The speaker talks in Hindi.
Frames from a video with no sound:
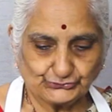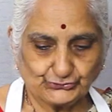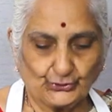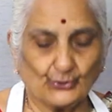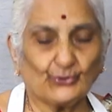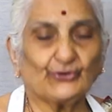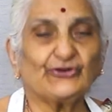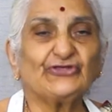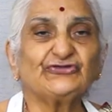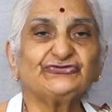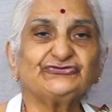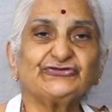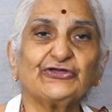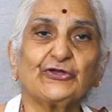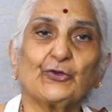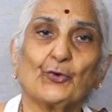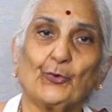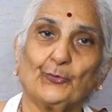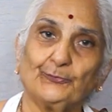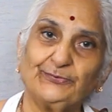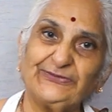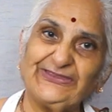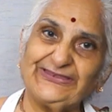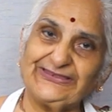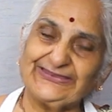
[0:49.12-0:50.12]
थोड़ी सी
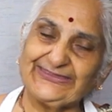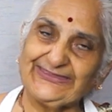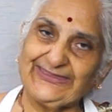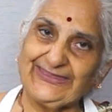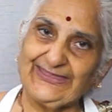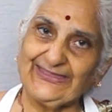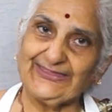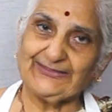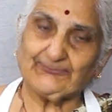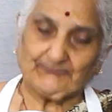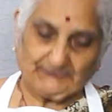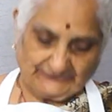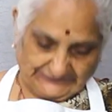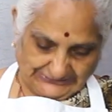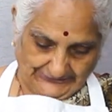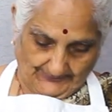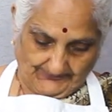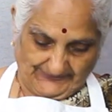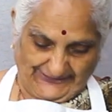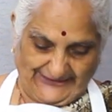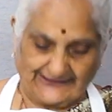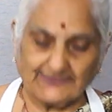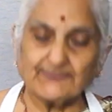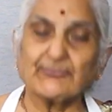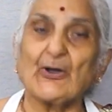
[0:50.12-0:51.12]
कोबी ली है मतलब
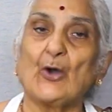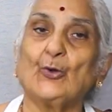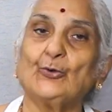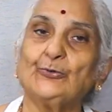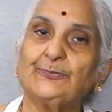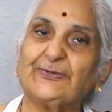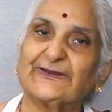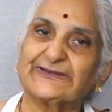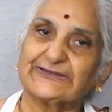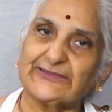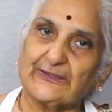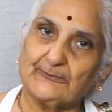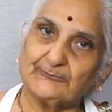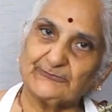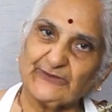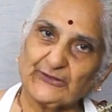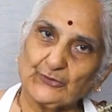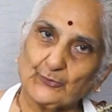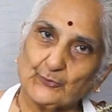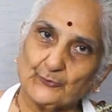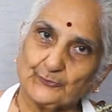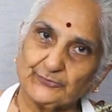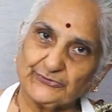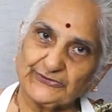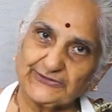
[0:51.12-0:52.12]
एक बाउल भर के हमने
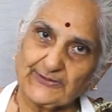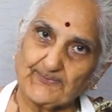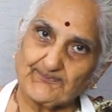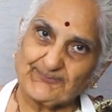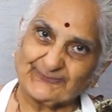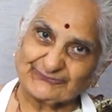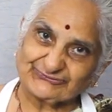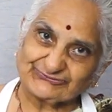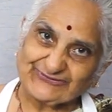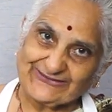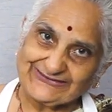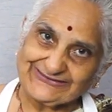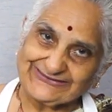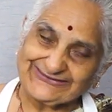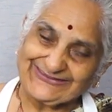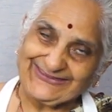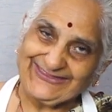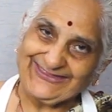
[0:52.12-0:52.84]
कोबी के पत्ते लिए